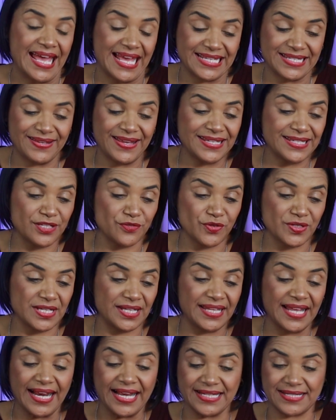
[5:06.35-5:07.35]
Às vezes você
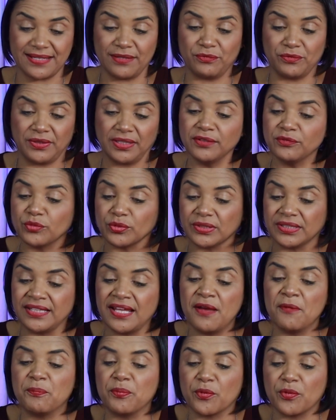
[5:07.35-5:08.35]
está gastando tanto
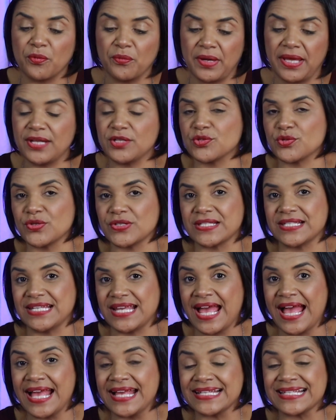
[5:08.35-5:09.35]
tempo com redes
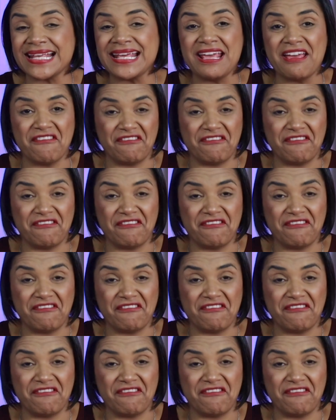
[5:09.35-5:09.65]
sociais,